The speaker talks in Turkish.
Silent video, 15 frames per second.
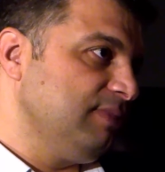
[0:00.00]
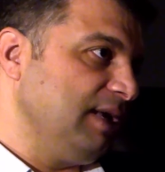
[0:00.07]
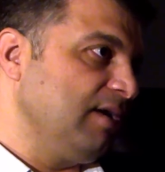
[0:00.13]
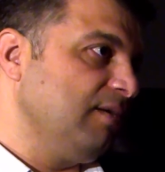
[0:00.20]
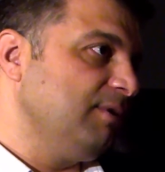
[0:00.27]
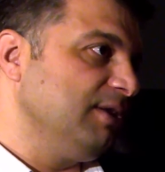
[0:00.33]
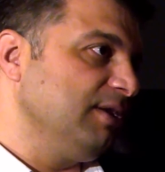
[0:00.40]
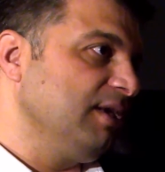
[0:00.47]

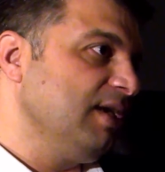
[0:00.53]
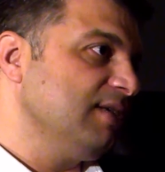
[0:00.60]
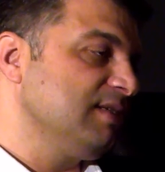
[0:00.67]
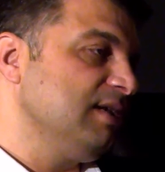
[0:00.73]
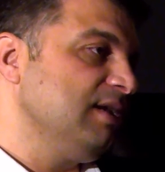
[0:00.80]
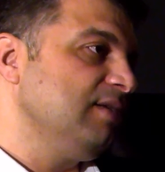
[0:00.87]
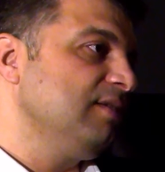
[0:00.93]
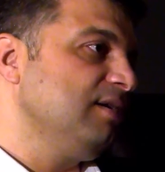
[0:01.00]
Bergama'daki
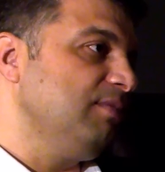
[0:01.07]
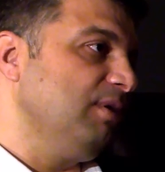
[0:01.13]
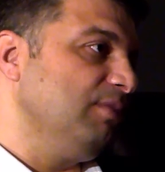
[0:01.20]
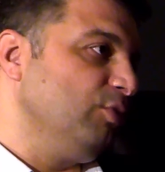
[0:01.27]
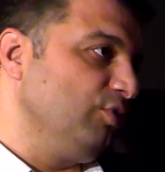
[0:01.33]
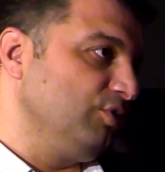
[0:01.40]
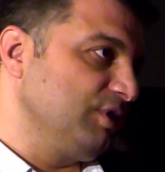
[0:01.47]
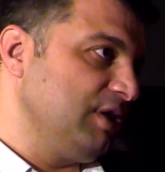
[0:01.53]
eserlerin
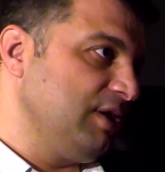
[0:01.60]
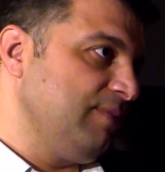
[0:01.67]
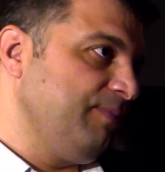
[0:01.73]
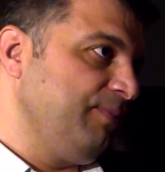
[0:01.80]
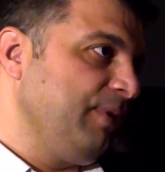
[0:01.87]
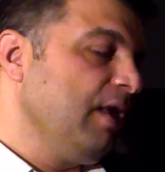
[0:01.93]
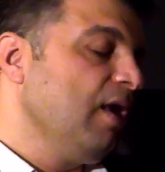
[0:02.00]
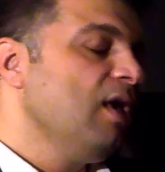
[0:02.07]
tamamı orada.
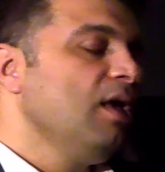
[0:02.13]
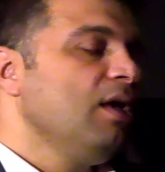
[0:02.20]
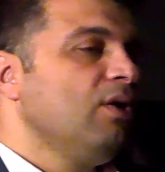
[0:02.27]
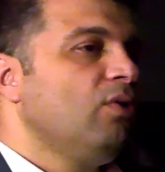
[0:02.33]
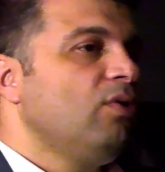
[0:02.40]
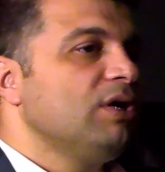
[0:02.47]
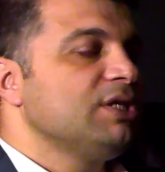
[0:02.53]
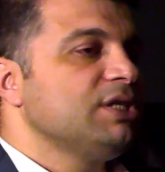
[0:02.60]

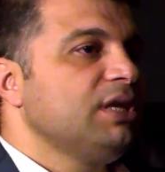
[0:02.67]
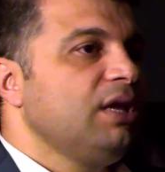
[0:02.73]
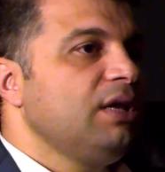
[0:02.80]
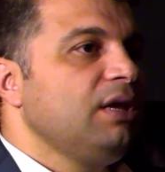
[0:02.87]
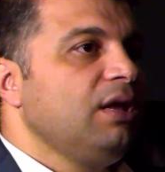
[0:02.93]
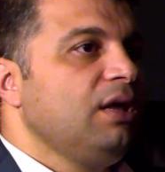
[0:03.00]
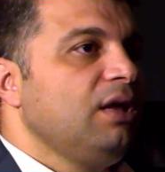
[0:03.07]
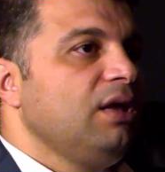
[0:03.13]
O
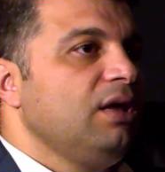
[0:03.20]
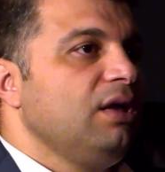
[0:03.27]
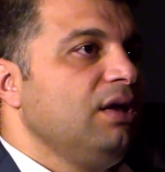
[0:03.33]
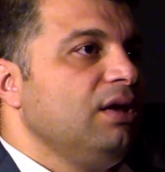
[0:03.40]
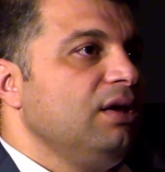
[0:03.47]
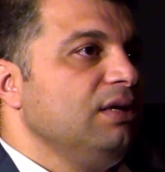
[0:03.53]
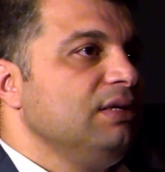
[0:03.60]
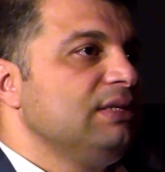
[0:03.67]
açıdan
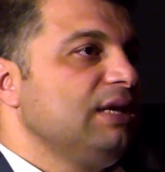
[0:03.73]
e,